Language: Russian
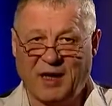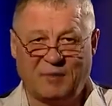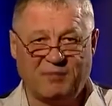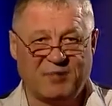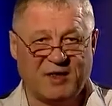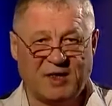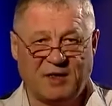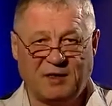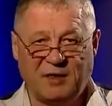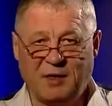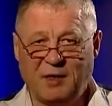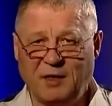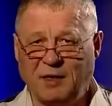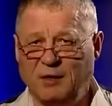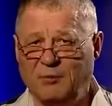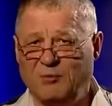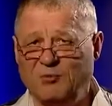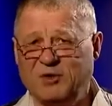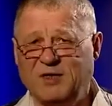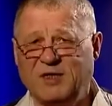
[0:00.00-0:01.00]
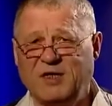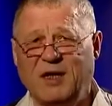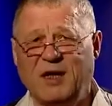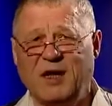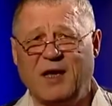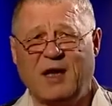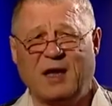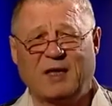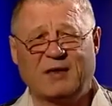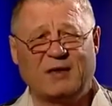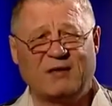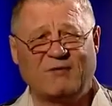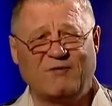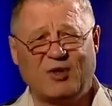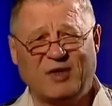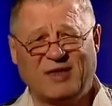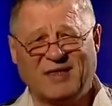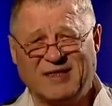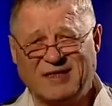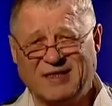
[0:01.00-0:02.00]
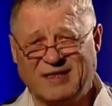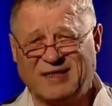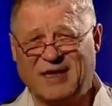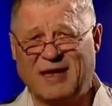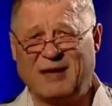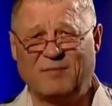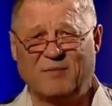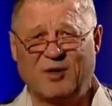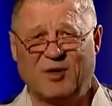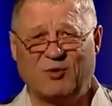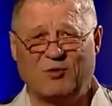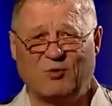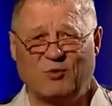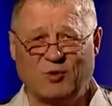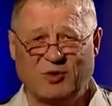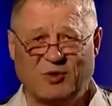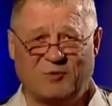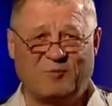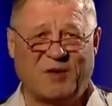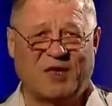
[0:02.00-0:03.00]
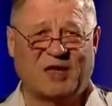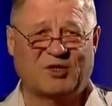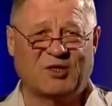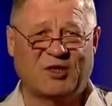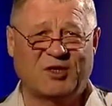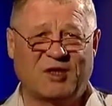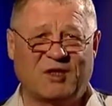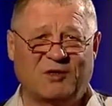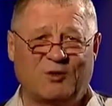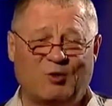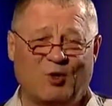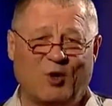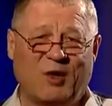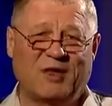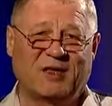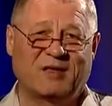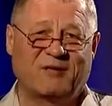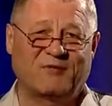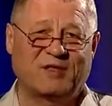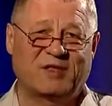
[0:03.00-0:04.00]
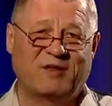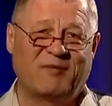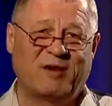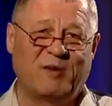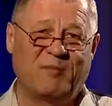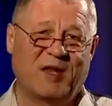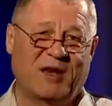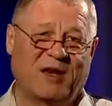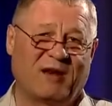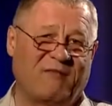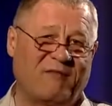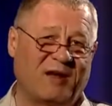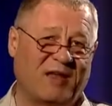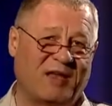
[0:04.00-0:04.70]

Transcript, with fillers: объединила усилия одного из самых успешных дуэтов современного